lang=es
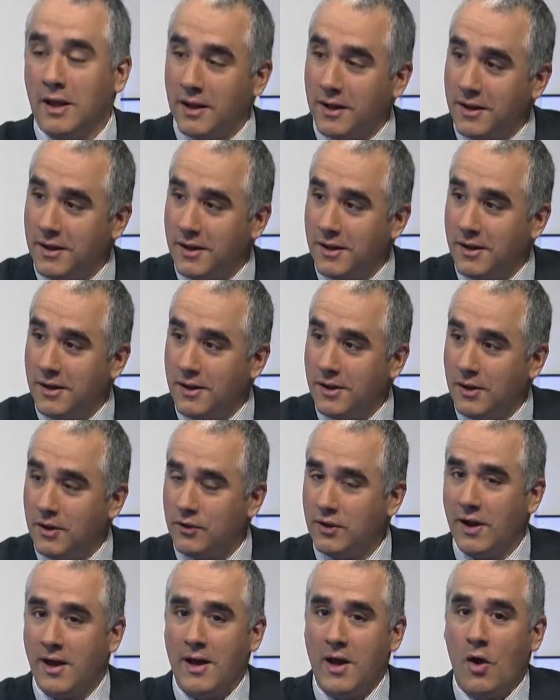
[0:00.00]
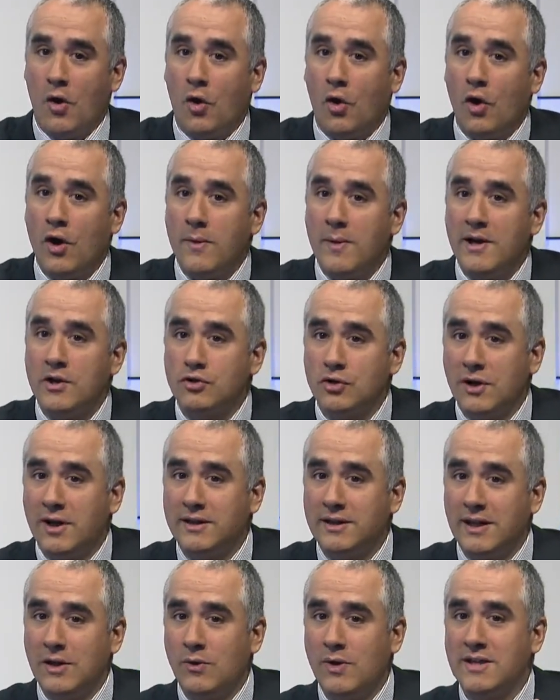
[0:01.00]
O sea, hoy
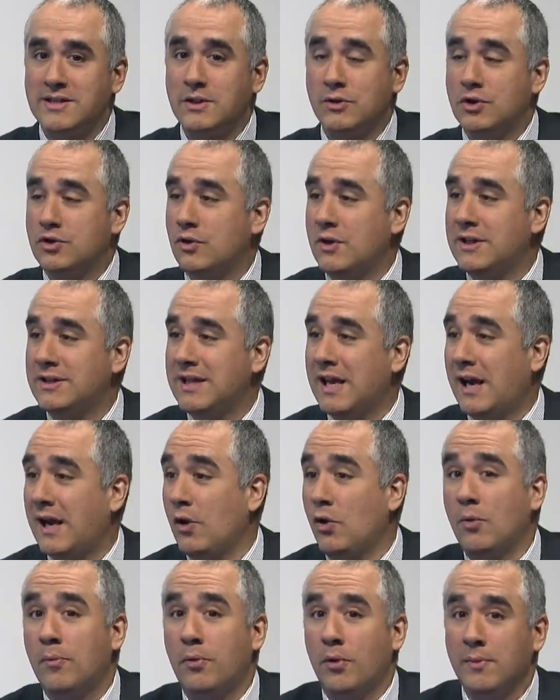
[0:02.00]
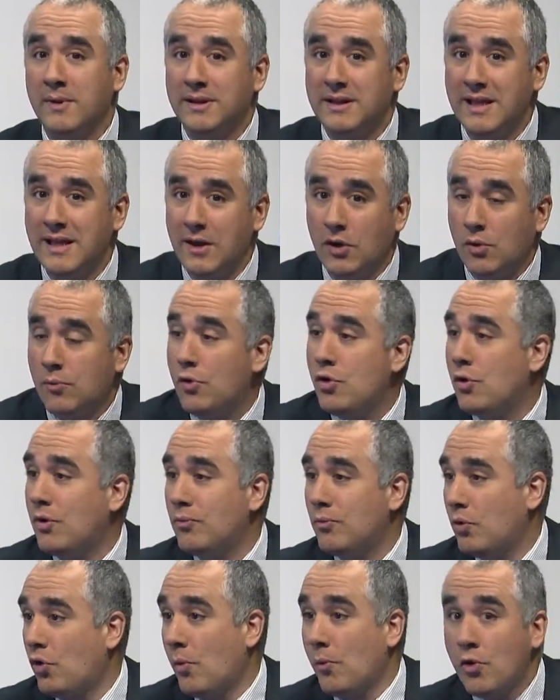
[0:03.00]
Venezuela tiene una situación externa comprometida como,
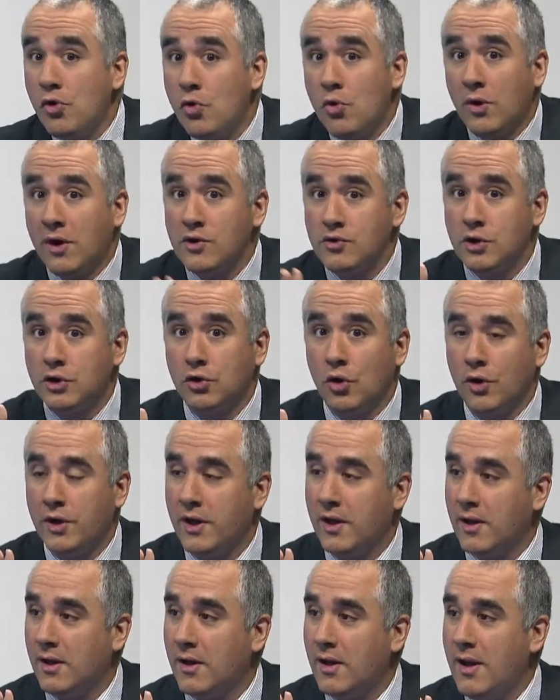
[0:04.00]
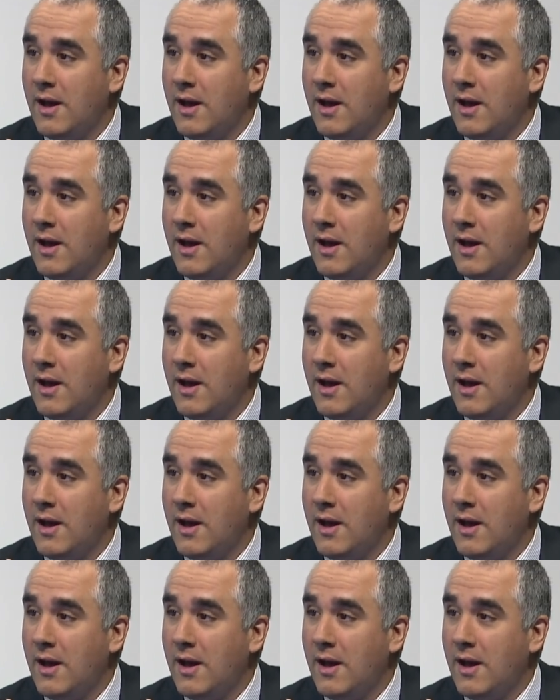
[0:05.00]
como nunca en su historia.